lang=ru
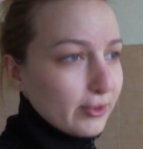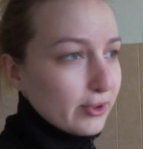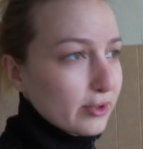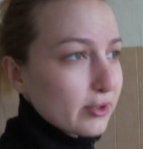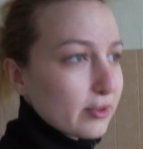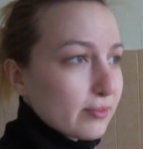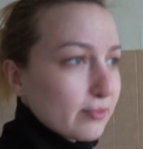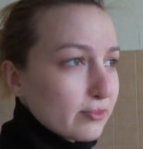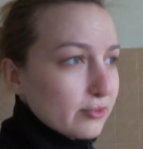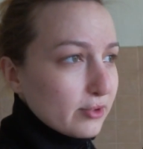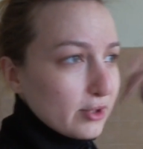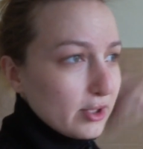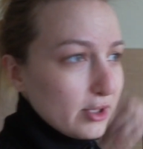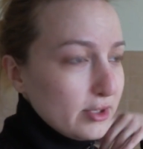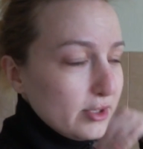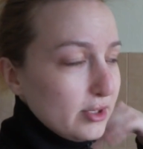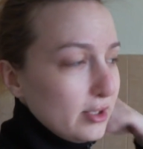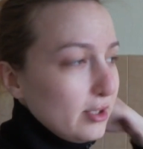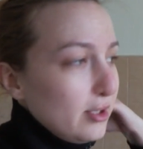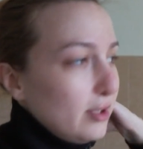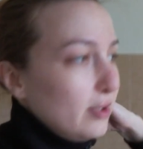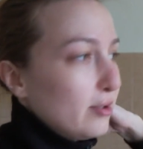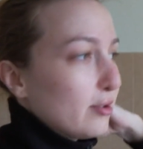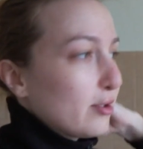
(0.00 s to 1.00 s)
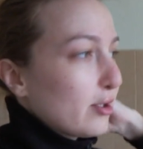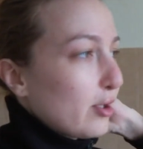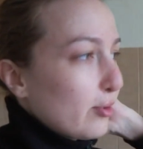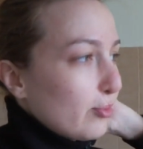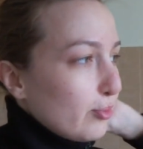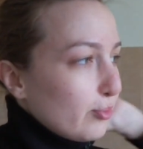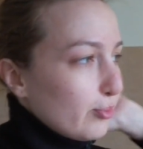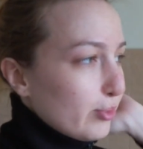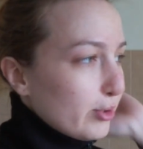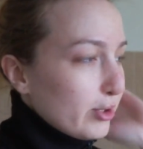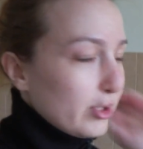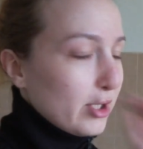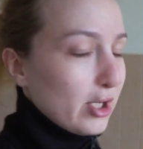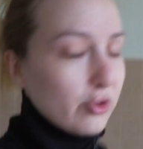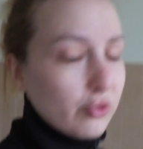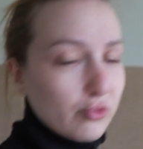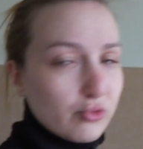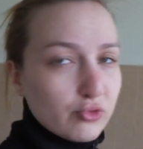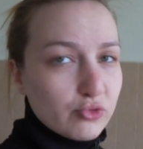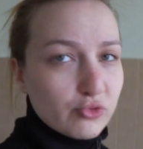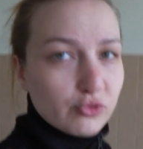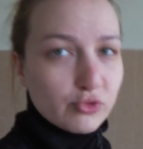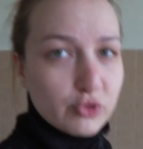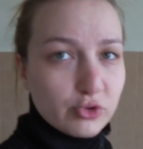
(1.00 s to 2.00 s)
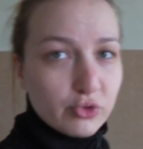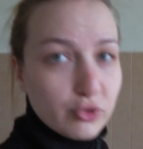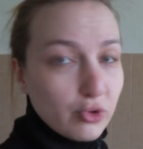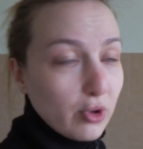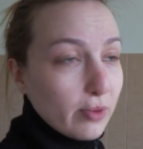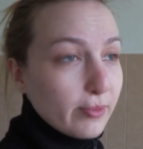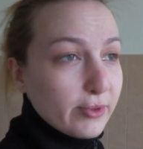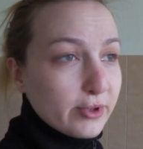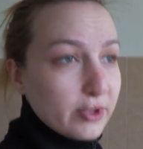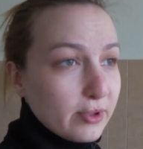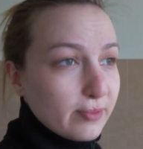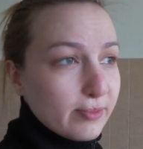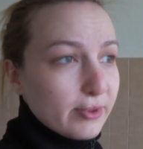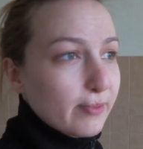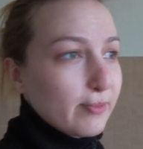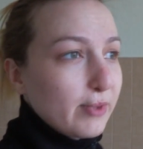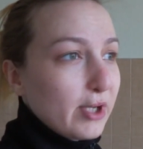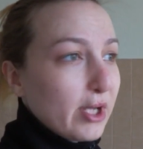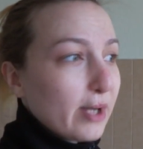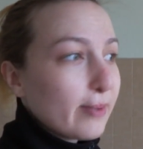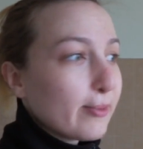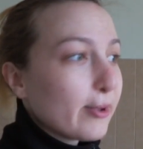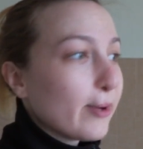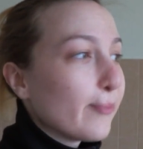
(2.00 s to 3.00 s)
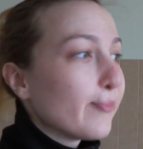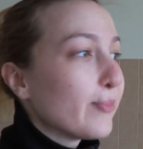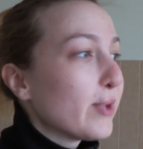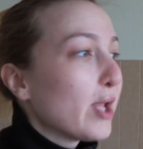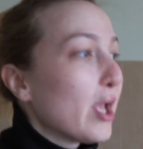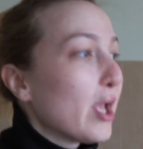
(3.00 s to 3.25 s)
поэтому дойти и принять душ уже дома не проблема.